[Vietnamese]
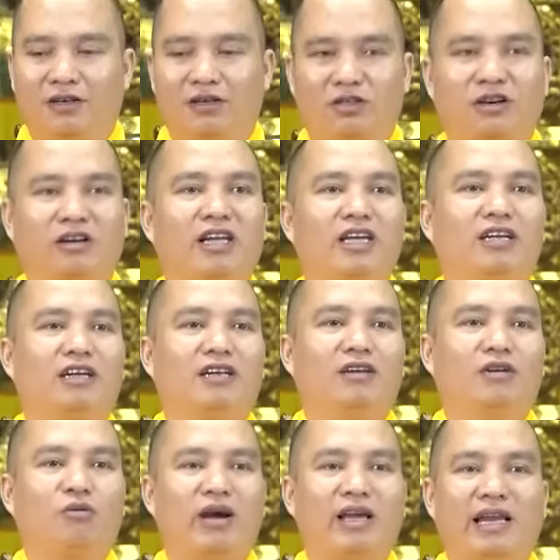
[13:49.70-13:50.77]
Cho nên
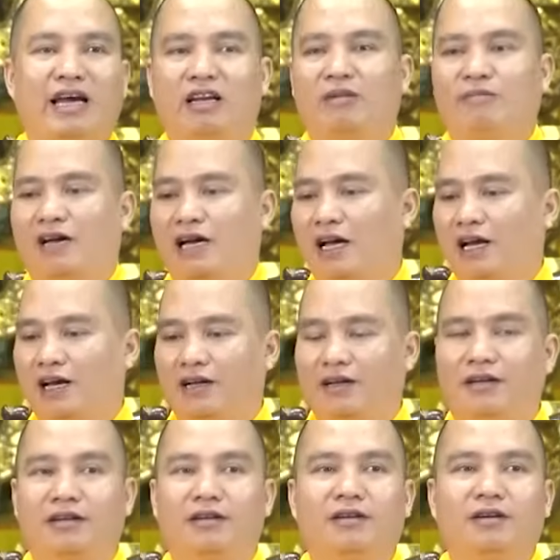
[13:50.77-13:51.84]
nó quay lại nó
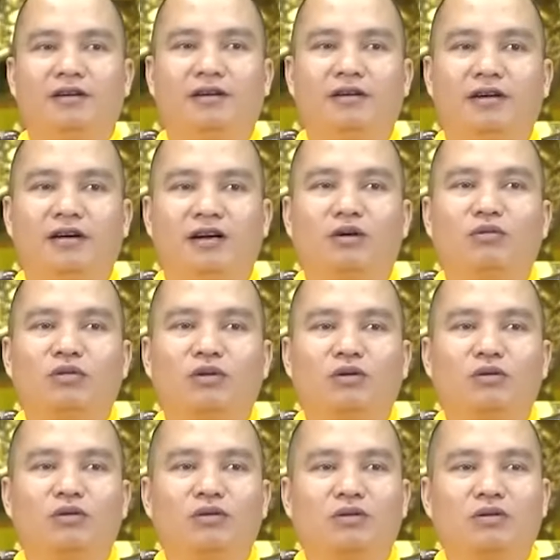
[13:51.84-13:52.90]
ông
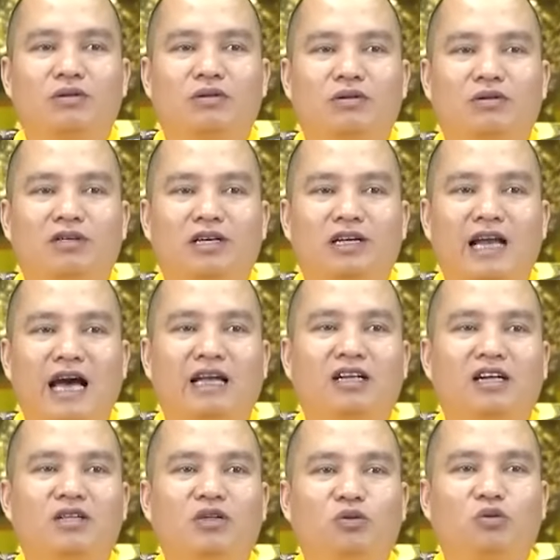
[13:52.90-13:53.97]
tụng cái đại
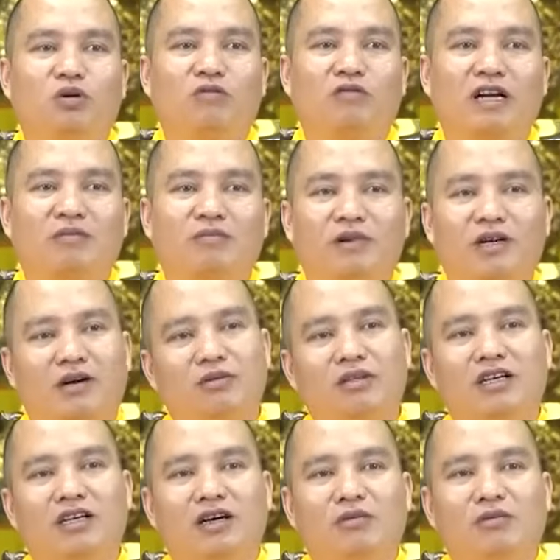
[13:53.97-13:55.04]
thần chú của Phật mà ông
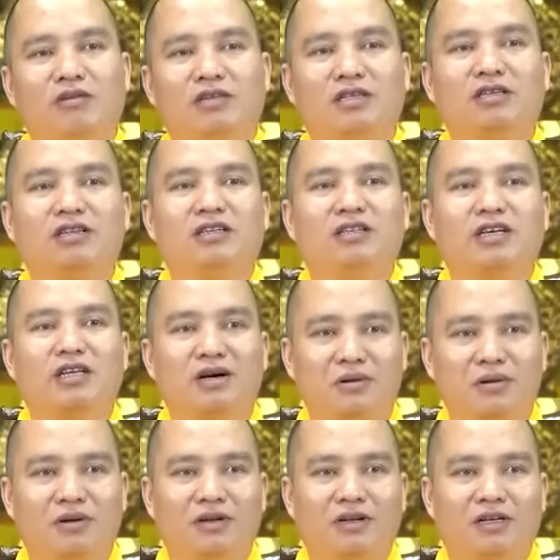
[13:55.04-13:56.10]
gì? Ông có giữ được giới
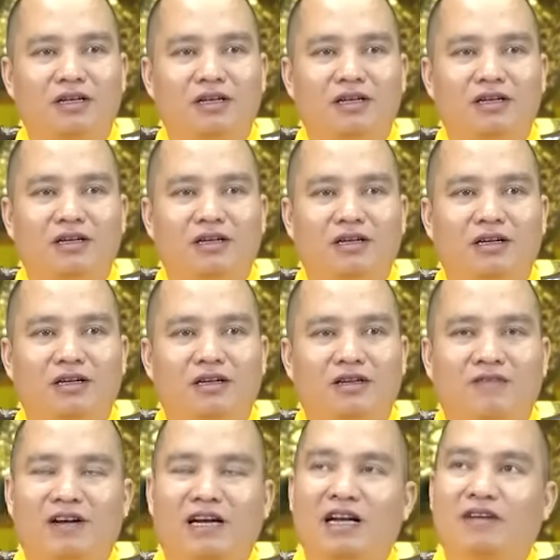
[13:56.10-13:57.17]
đâu.
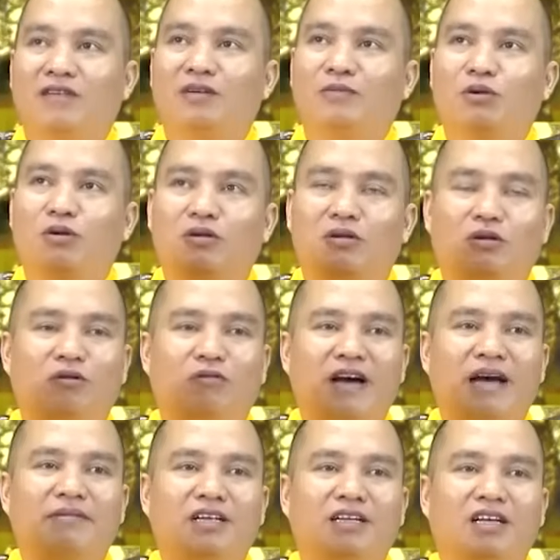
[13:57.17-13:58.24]
Và các vị hộ
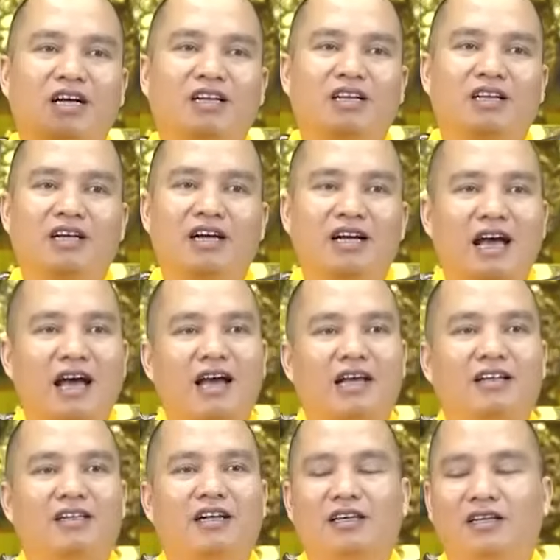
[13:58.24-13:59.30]
pháp thiện thần thì các
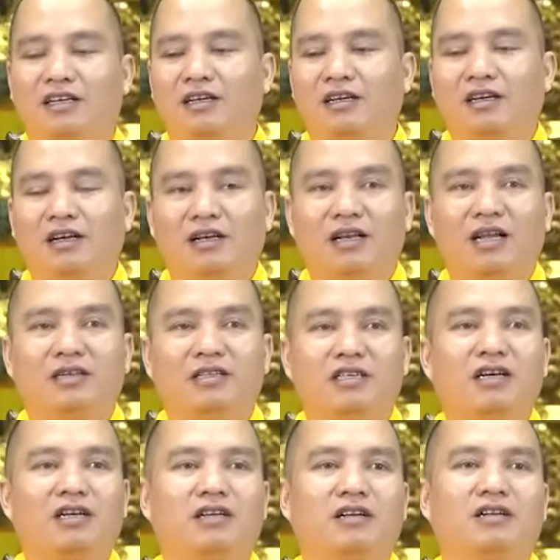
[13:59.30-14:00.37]
ngài thấy thì lần
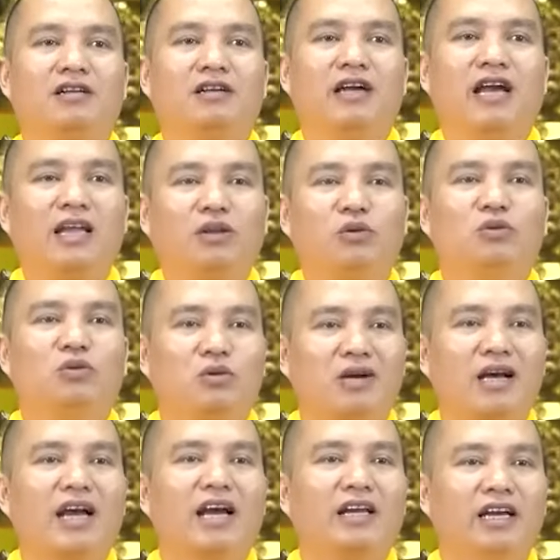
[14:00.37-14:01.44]
trước nghe tụng chú
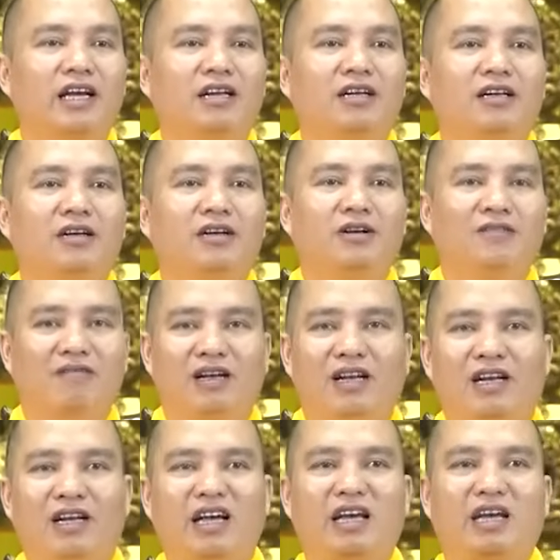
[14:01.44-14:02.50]
các ngài đến, và
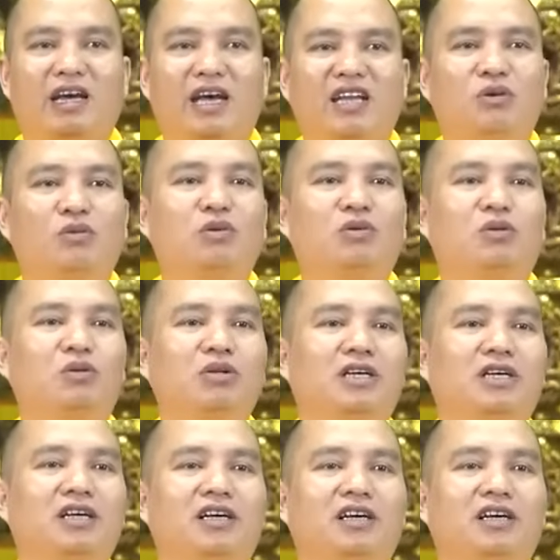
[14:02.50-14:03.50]
lần này nghe tụng chú gì?